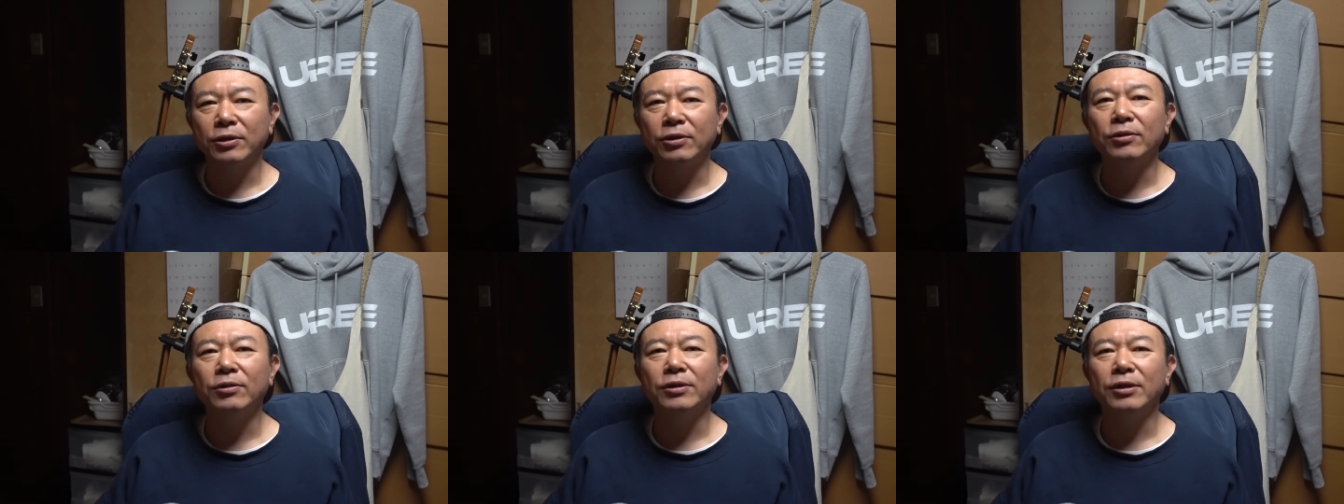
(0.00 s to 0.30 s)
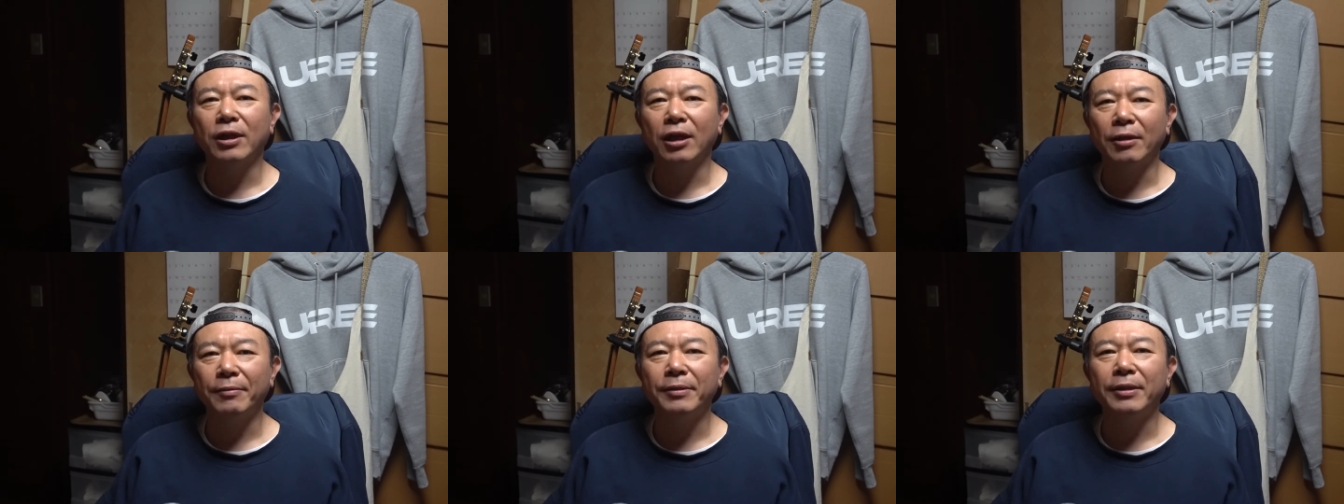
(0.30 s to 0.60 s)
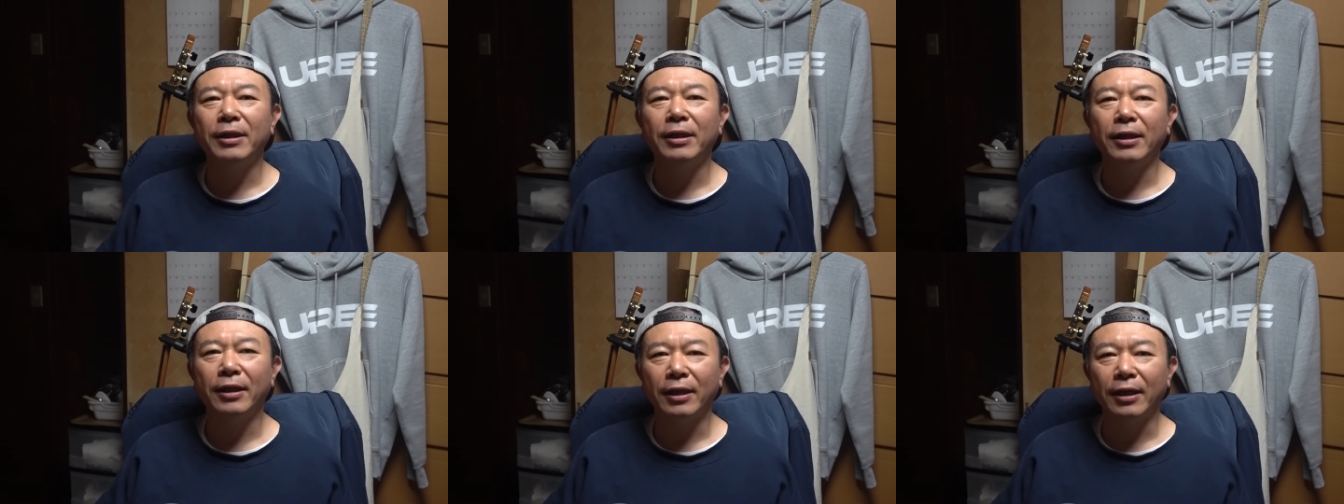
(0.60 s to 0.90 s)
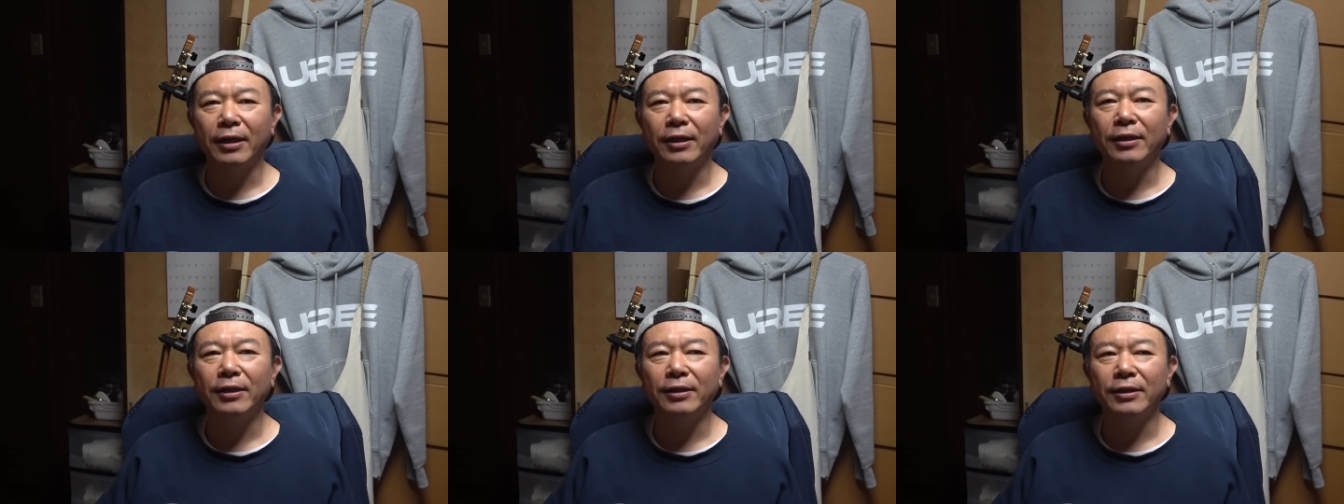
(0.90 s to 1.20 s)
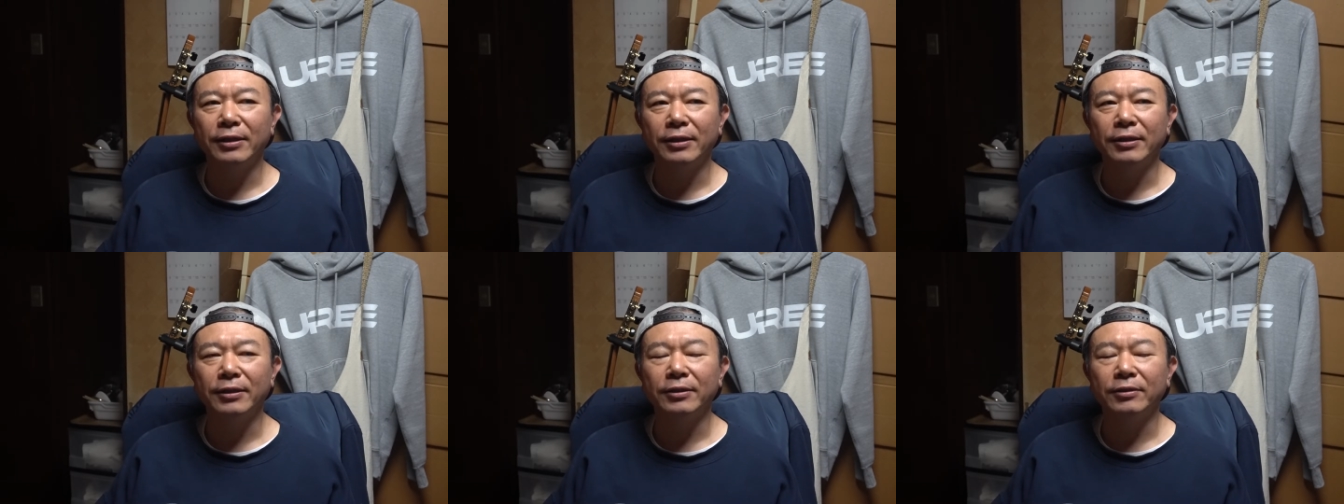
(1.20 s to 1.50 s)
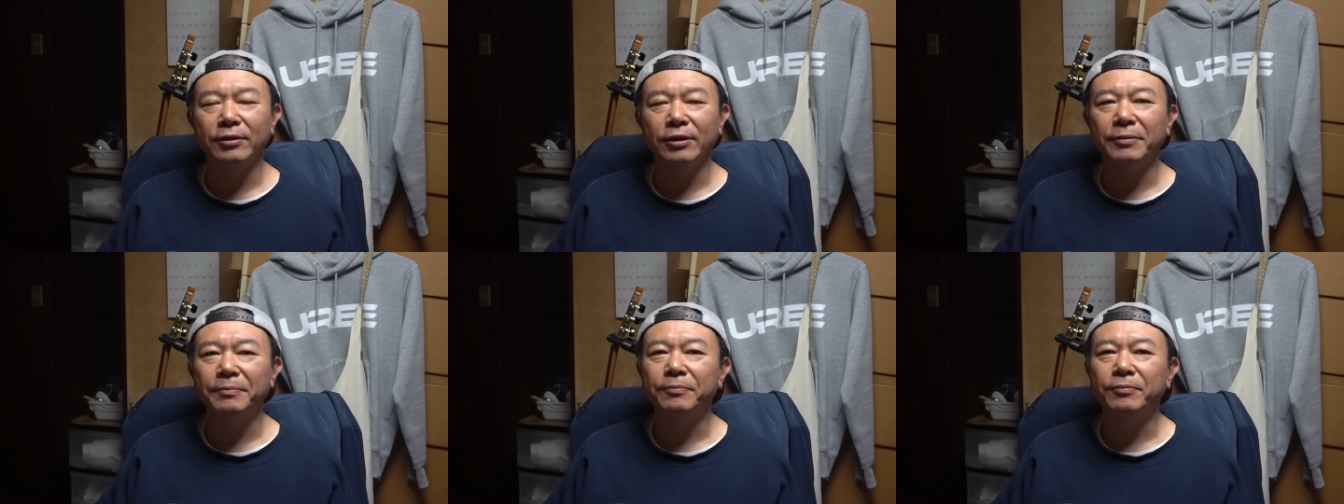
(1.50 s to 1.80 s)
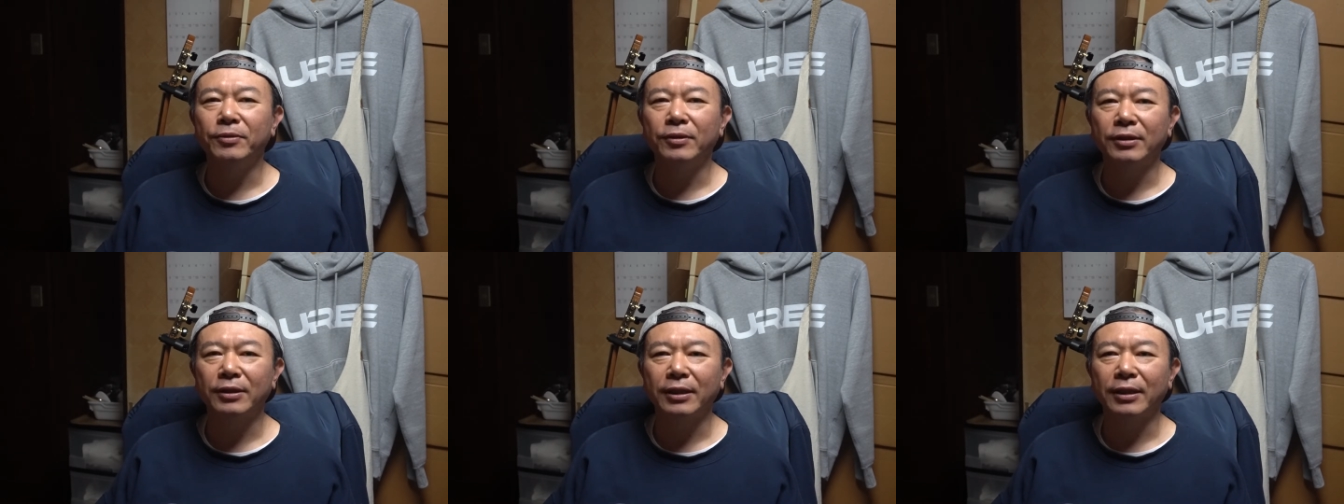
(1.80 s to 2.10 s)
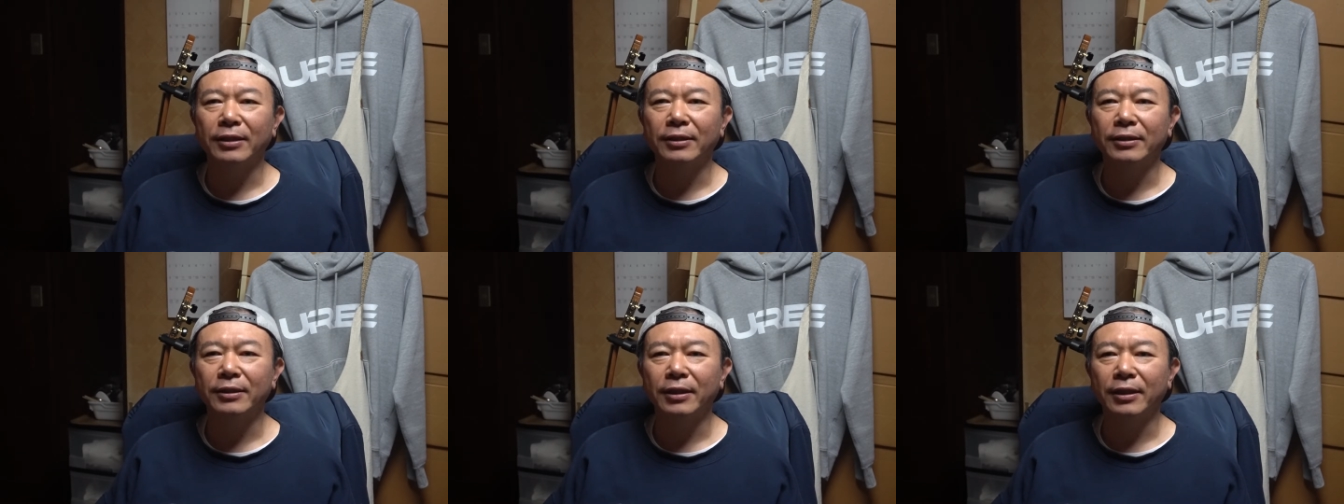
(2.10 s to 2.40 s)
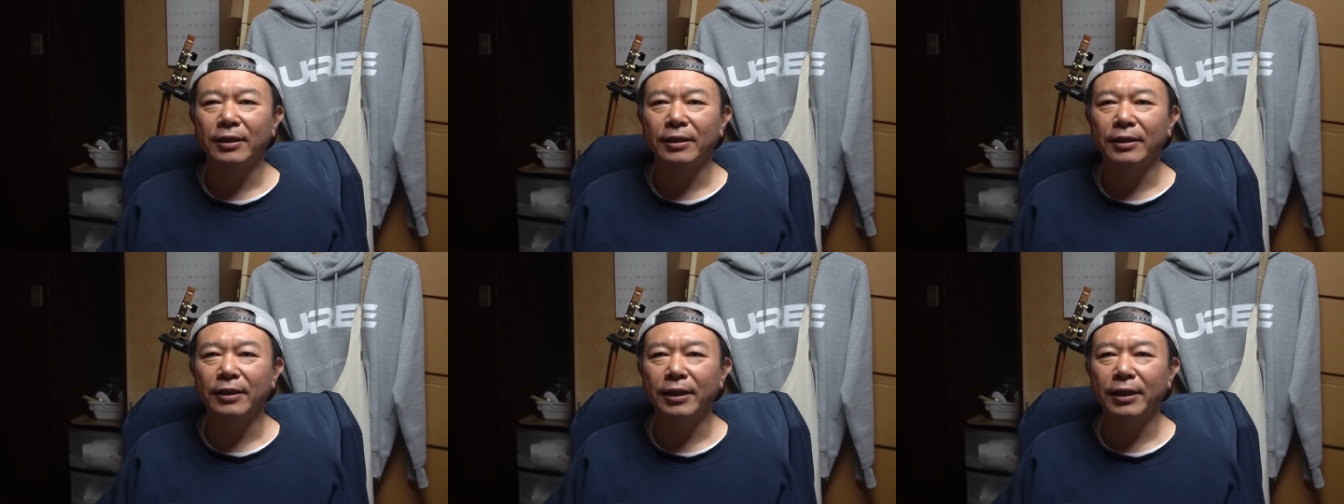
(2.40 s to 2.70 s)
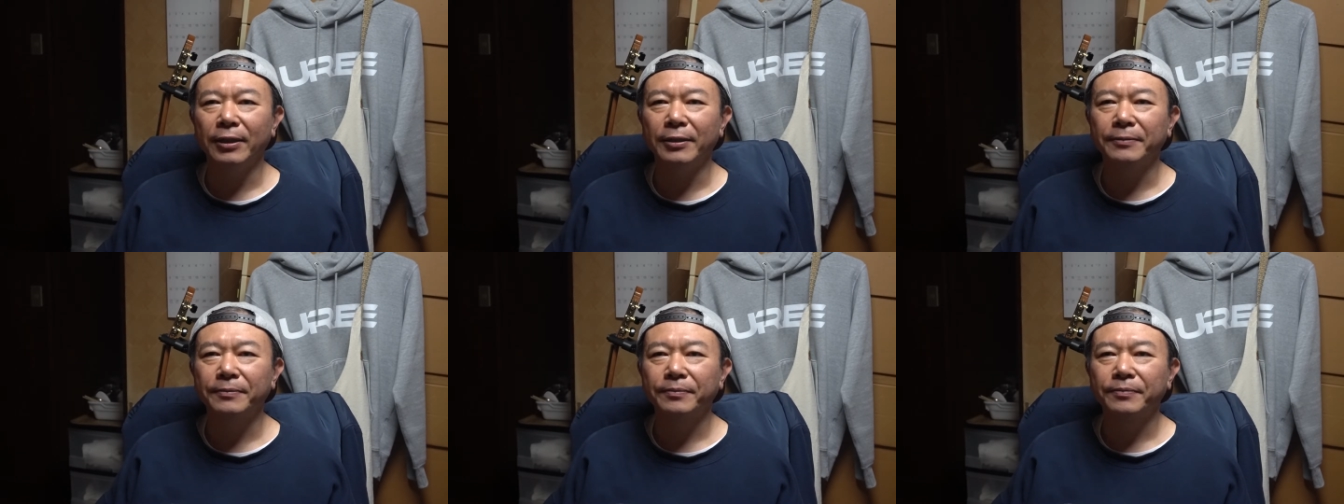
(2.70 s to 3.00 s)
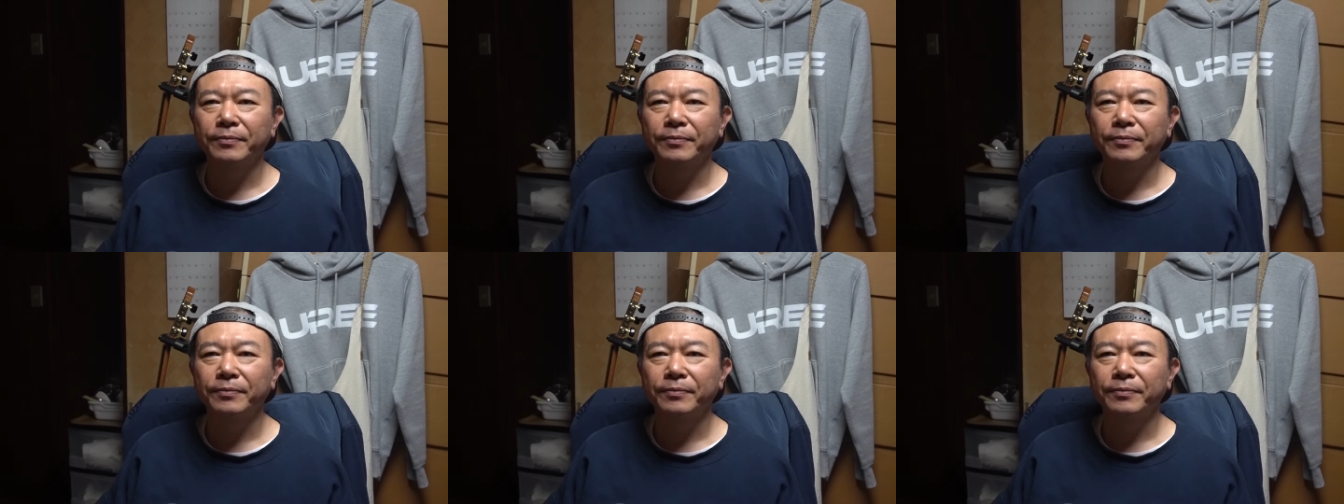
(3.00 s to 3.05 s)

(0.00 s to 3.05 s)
昨日相模原かなりグリップ悪かったんで、